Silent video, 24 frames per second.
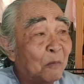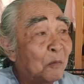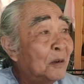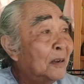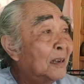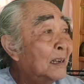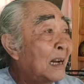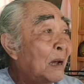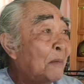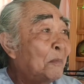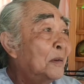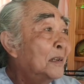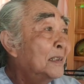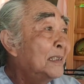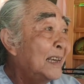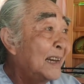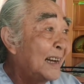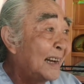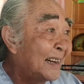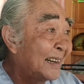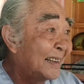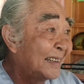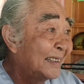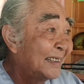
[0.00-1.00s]
không hứa năm hứa
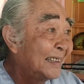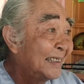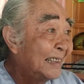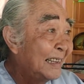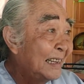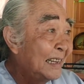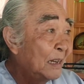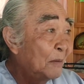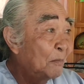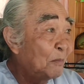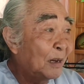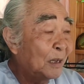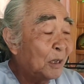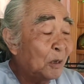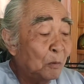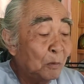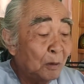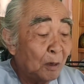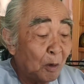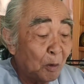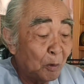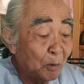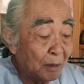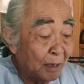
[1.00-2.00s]
giờ mà
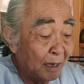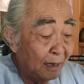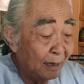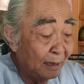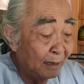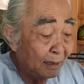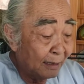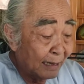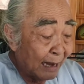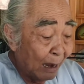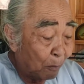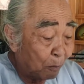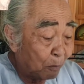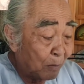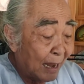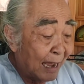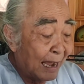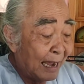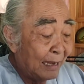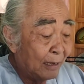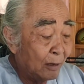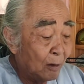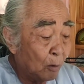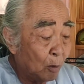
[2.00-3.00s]
chúng tôi chỉ
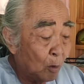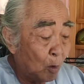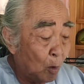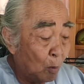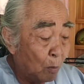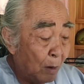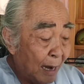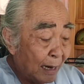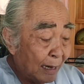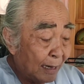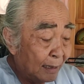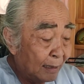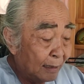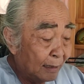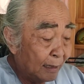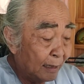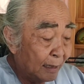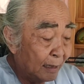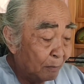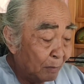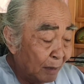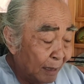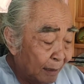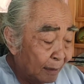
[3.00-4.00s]
đọc lại cho cô bác anh
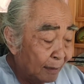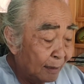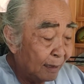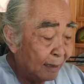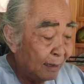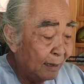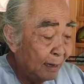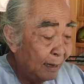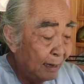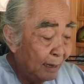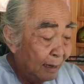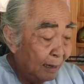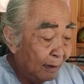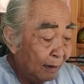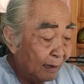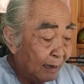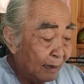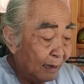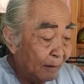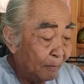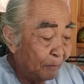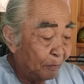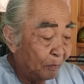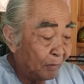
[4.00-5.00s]
chị mình đó
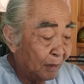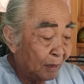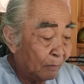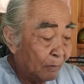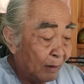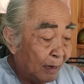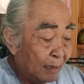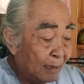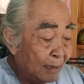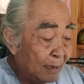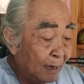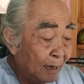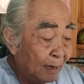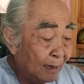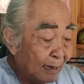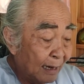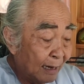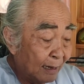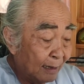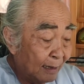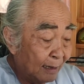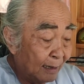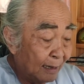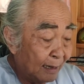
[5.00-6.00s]
à, phải nhớ
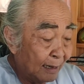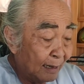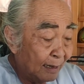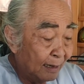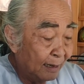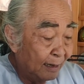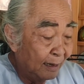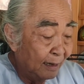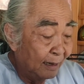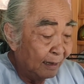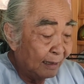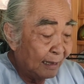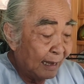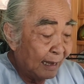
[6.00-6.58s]
rằng là là